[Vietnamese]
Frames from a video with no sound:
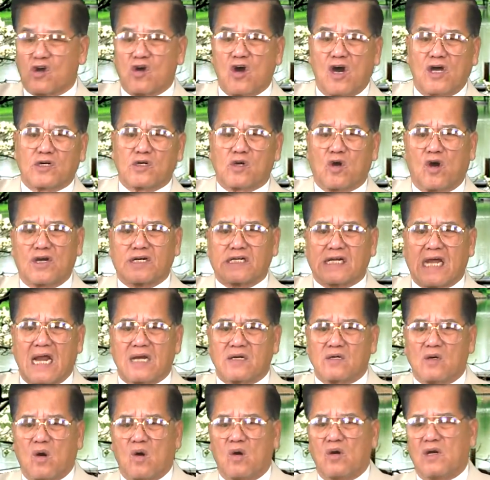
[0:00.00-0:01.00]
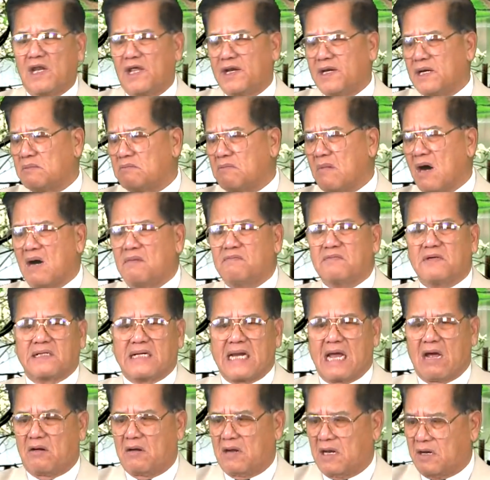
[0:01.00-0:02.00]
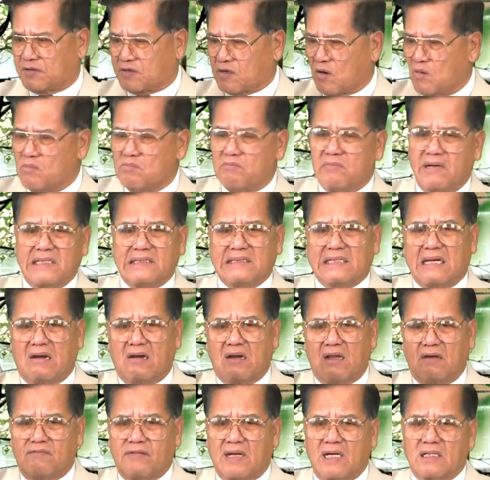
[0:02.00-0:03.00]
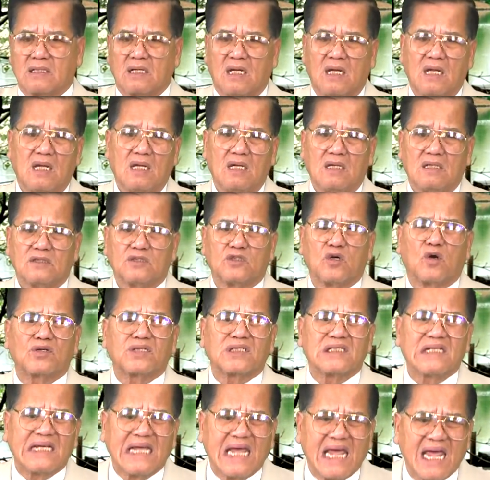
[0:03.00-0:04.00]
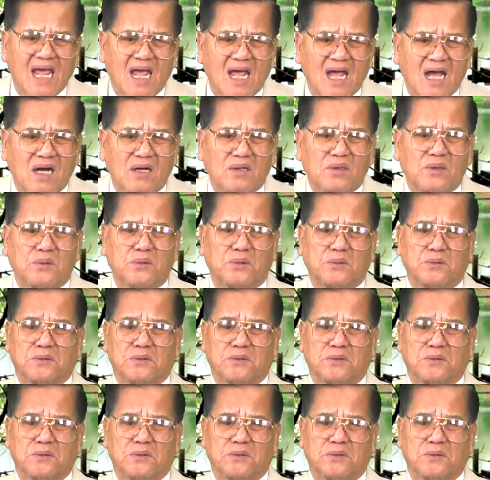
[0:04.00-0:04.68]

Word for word: con con cán ngỗ lên nó mớm nào là thông minh nào là văn rốt như heo.